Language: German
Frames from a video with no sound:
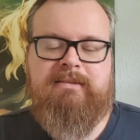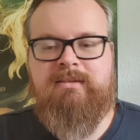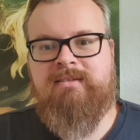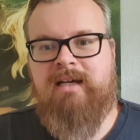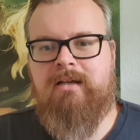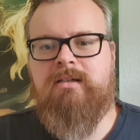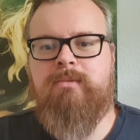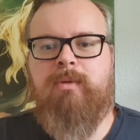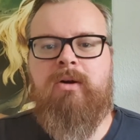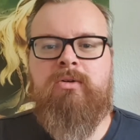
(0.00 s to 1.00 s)
äh, Sachen
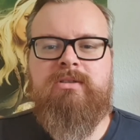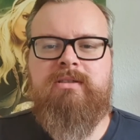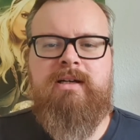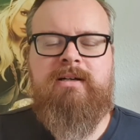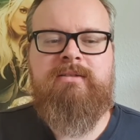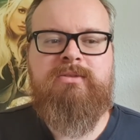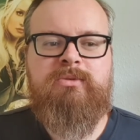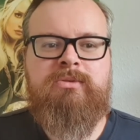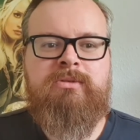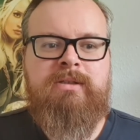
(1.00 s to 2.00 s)
gebaut, ja,
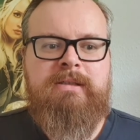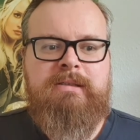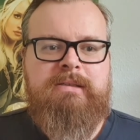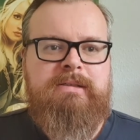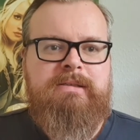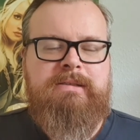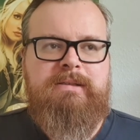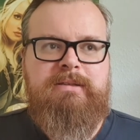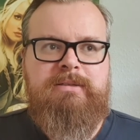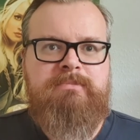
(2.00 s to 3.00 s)
so
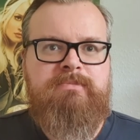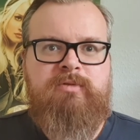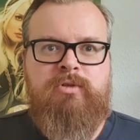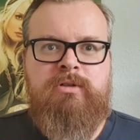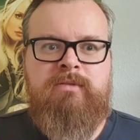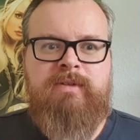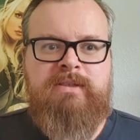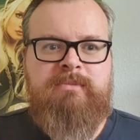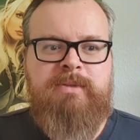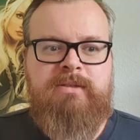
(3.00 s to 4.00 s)
ähm, wo
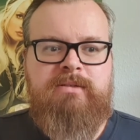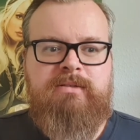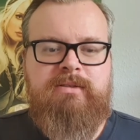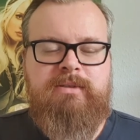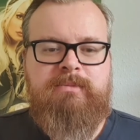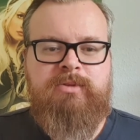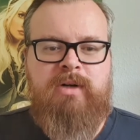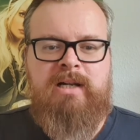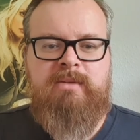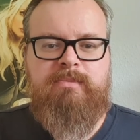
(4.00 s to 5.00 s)
irgendwas mit ähm, so
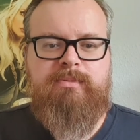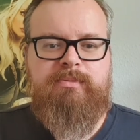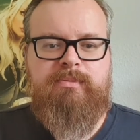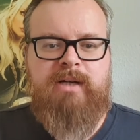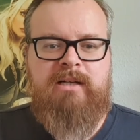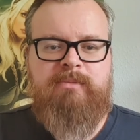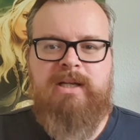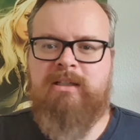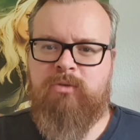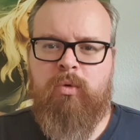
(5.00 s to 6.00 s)
halb, halb
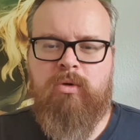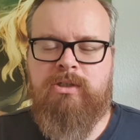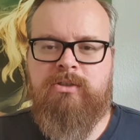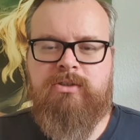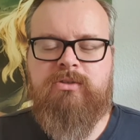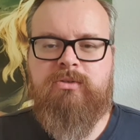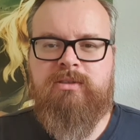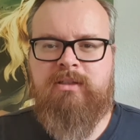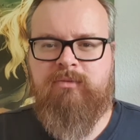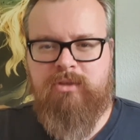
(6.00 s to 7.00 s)
elektronisch und
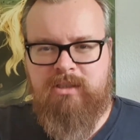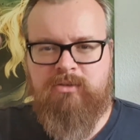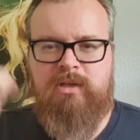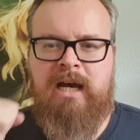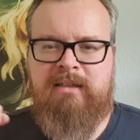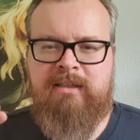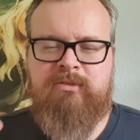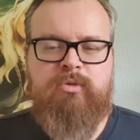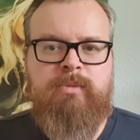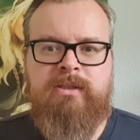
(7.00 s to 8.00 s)
dann wurde da so Latex
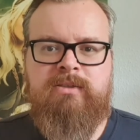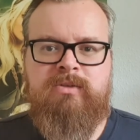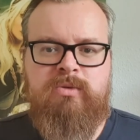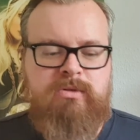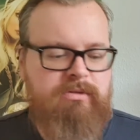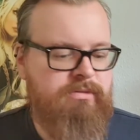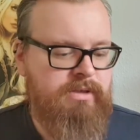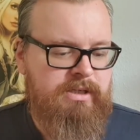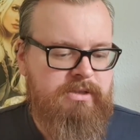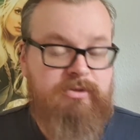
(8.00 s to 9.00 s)
drüber gezogen,
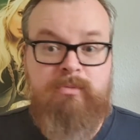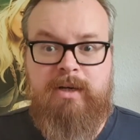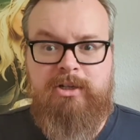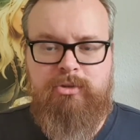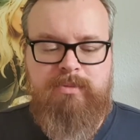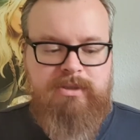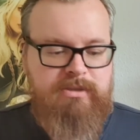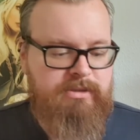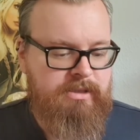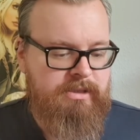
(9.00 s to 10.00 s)
zum
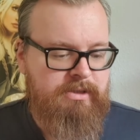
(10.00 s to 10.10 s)
Beispiel.